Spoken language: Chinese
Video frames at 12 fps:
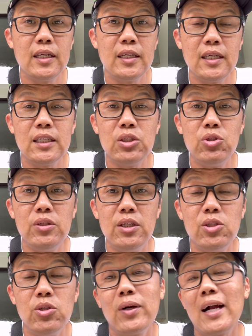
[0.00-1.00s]
那格局也
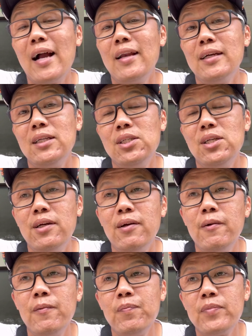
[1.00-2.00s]
是有改了一些，
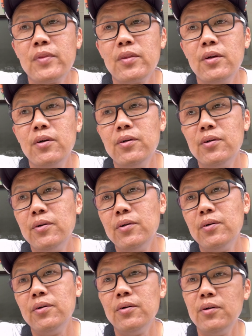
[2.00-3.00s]
然
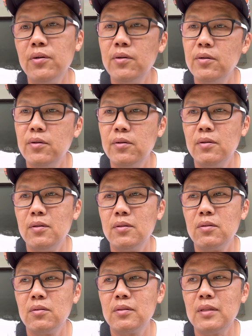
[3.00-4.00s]
后
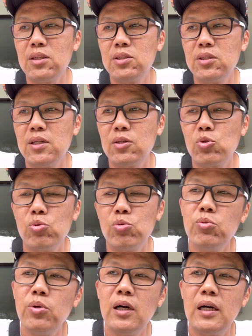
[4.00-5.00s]
大致上
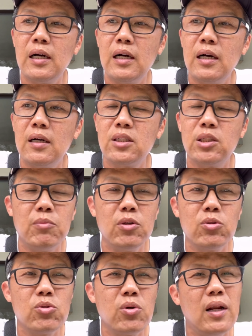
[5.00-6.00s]
厨啊什么
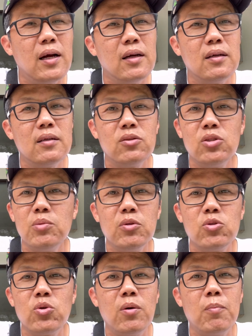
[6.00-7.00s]
都做了，全部
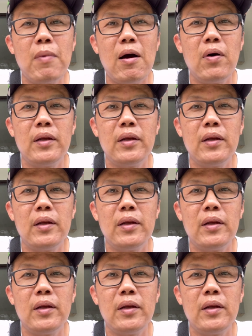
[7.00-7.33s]
都做包